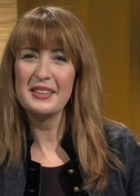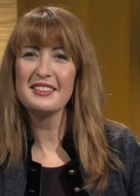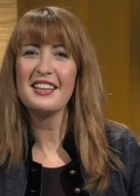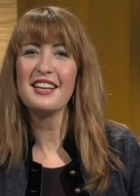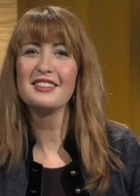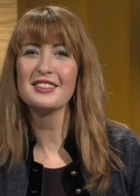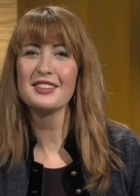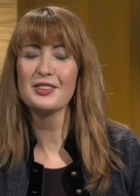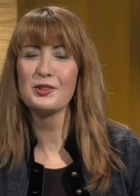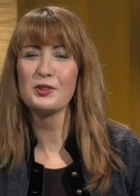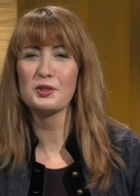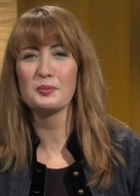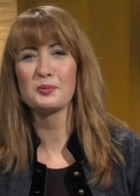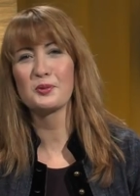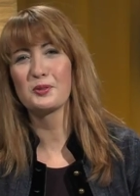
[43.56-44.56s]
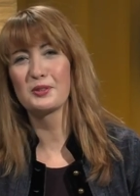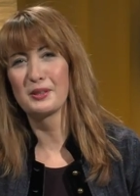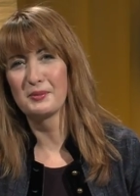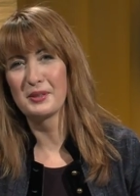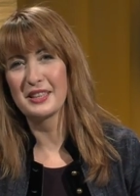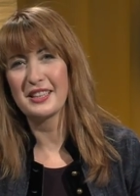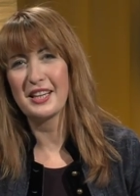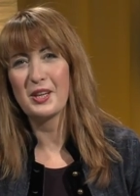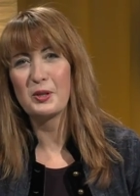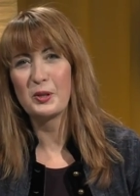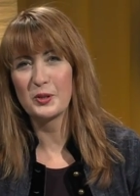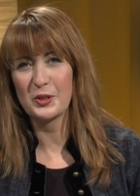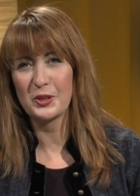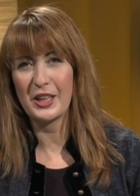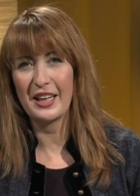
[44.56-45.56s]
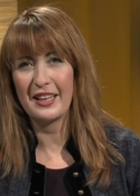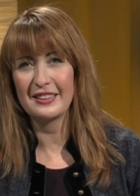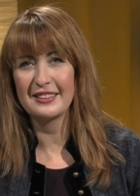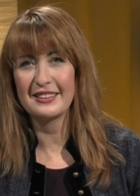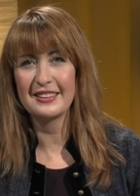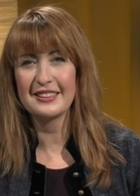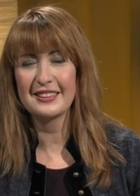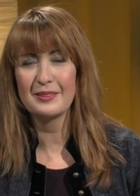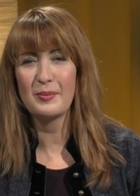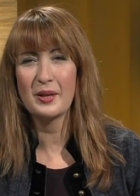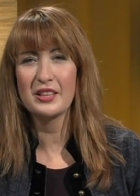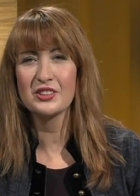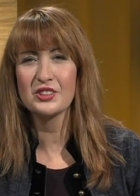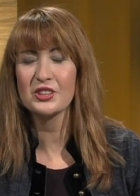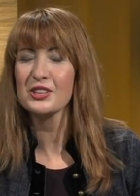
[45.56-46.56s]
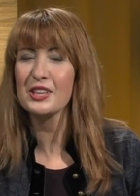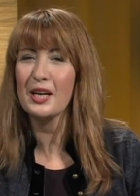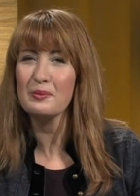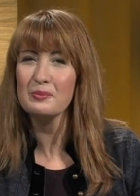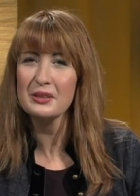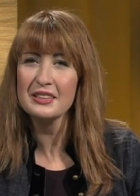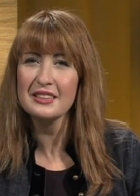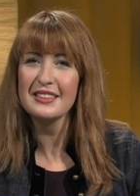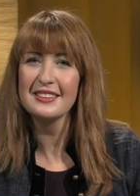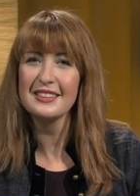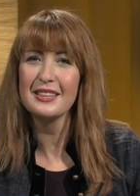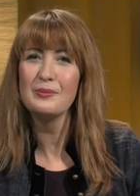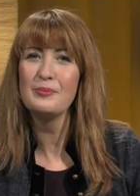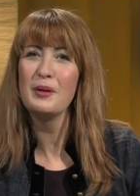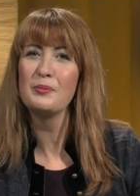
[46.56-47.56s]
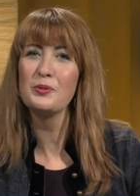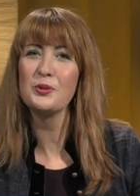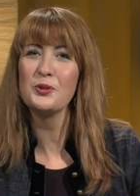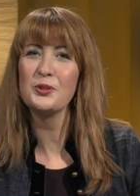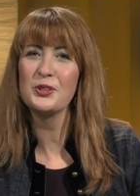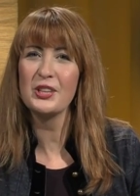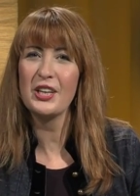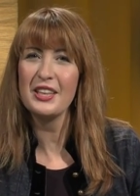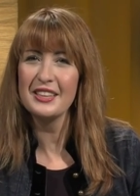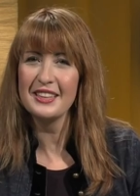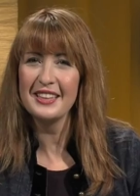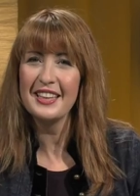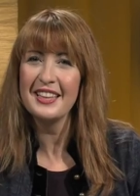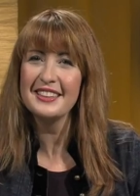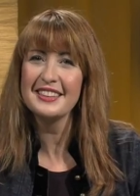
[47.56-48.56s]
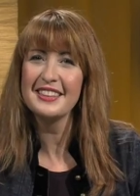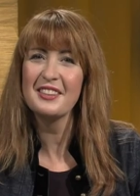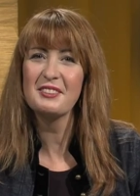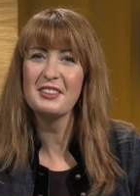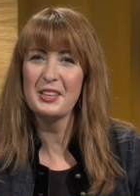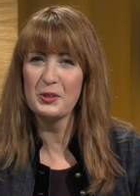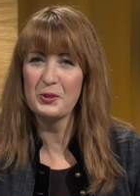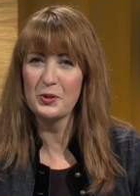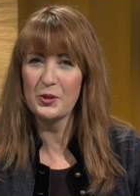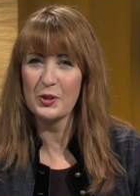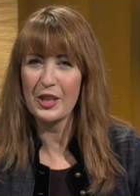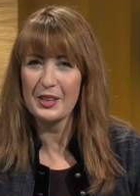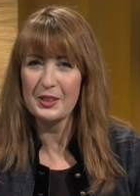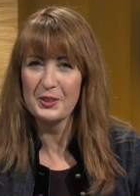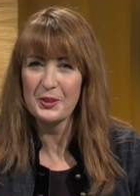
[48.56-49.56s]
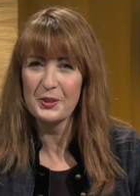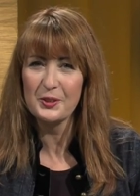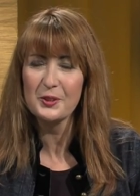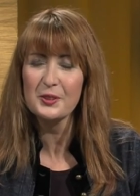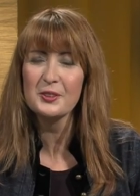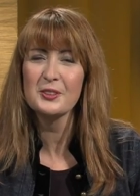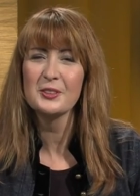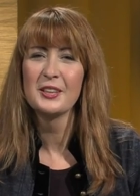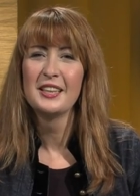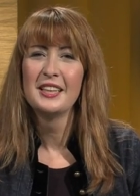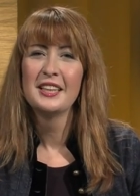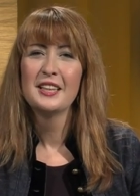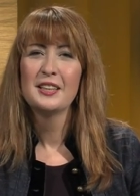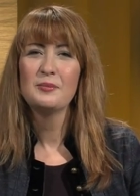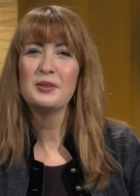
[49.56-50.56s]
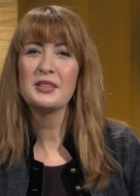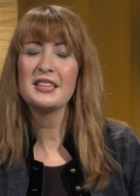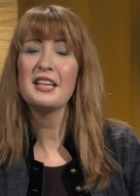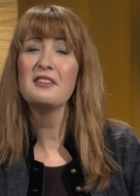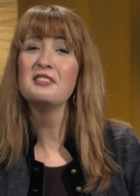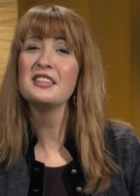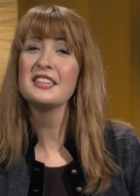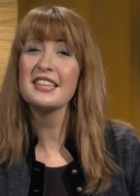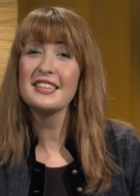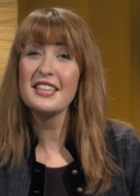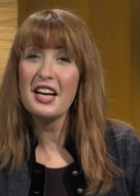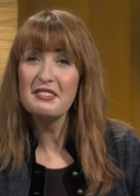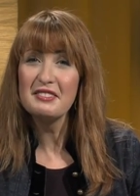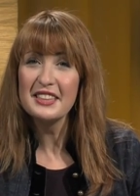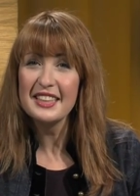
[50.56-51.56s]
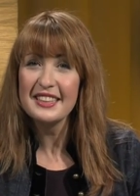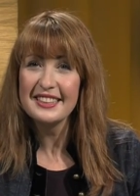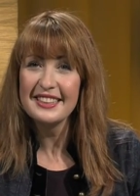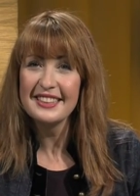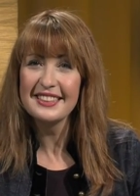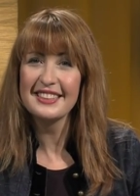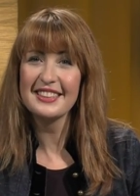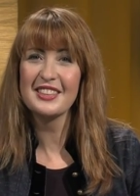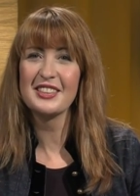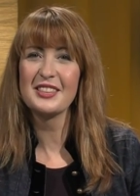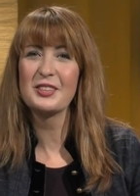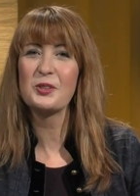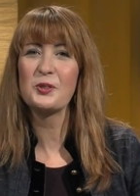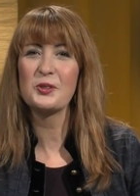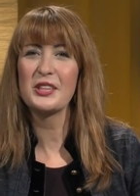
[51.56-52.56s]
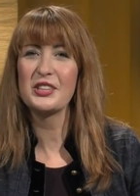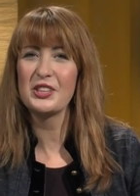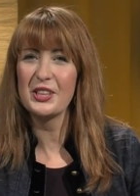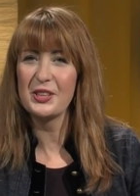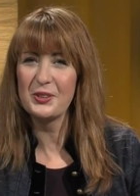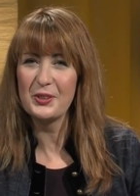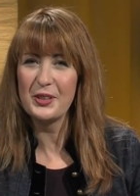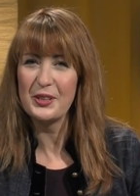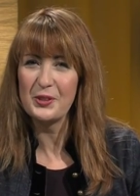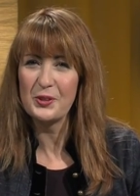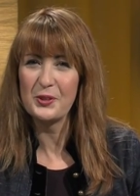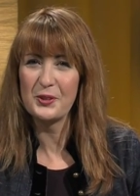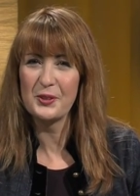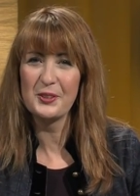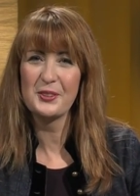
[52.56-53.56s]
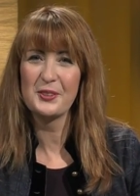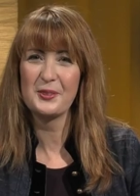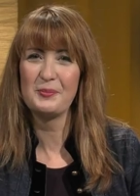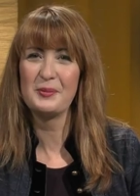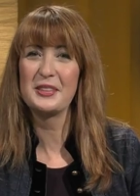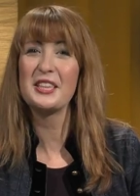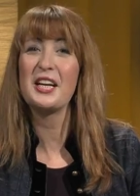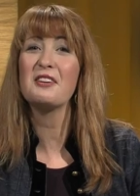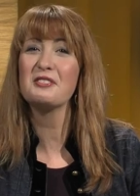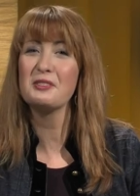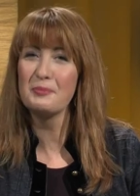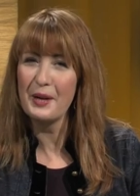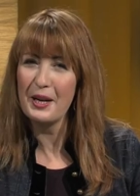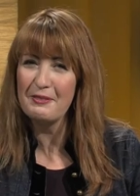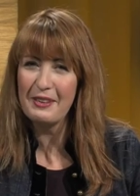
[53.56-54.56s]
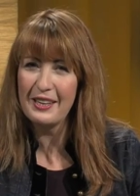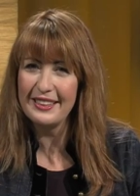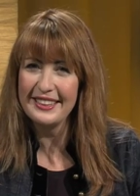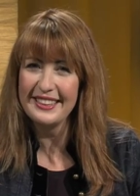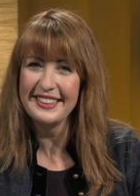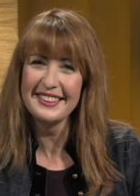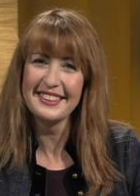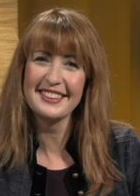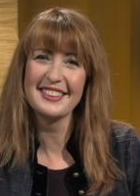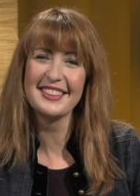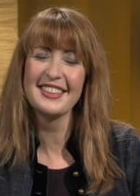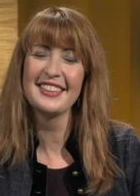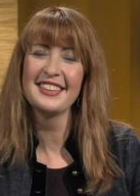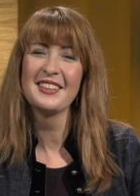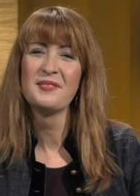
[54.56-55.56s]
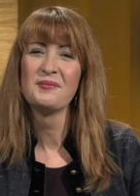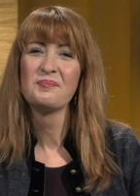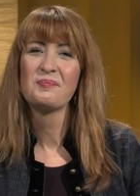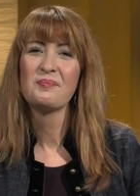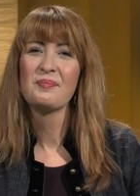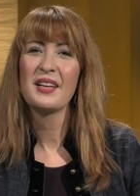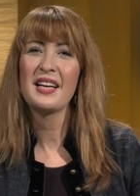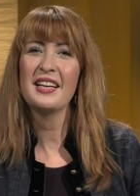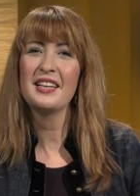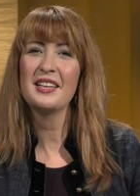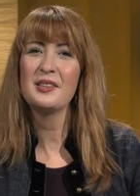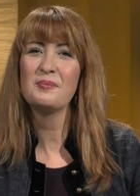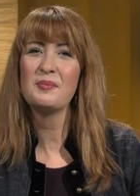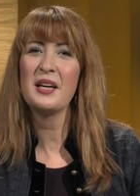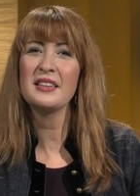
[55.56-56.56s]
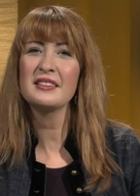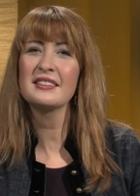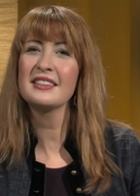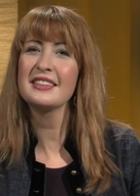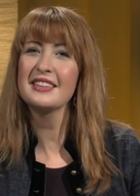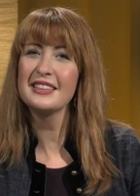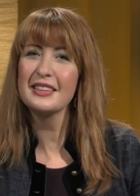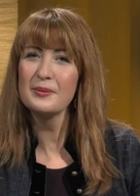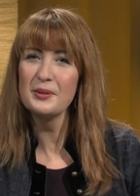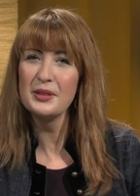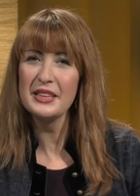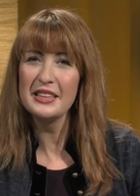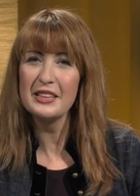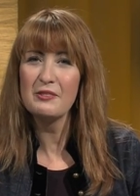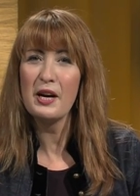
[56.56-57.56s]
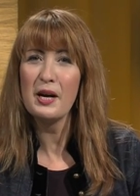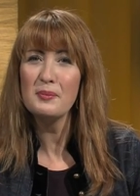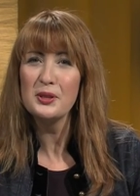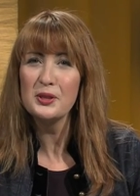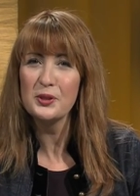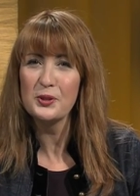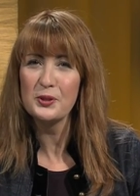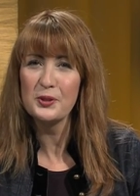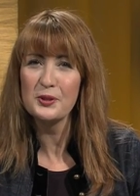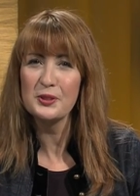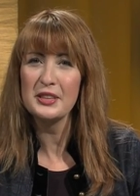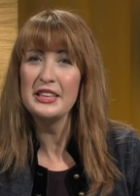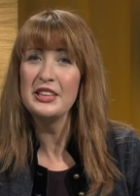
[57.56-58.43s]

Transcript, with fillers: Bir Tanrı'nın Sözü programına daha hoş geldiniz. Ben Işık abla, sizleri Memduh Uysal ile sevgiyle kucaklıyoruz. Bizi evinize davet ettiğiniz için çok teşekkür ediyoruz. Misafirperverliğiniz için. Evet. E, Matta kitabına devam ediyoruz.